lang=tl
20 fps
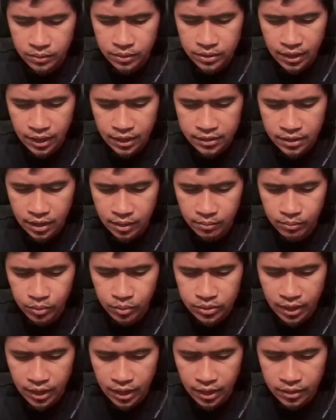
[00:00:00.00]
Siyempre,
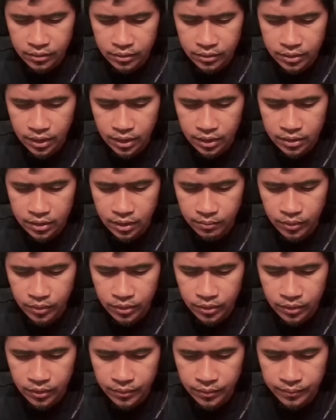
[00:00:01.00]
tatakbo tayo eh. Tatakbo
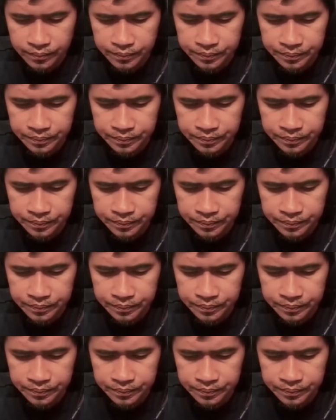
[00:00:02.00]
eh.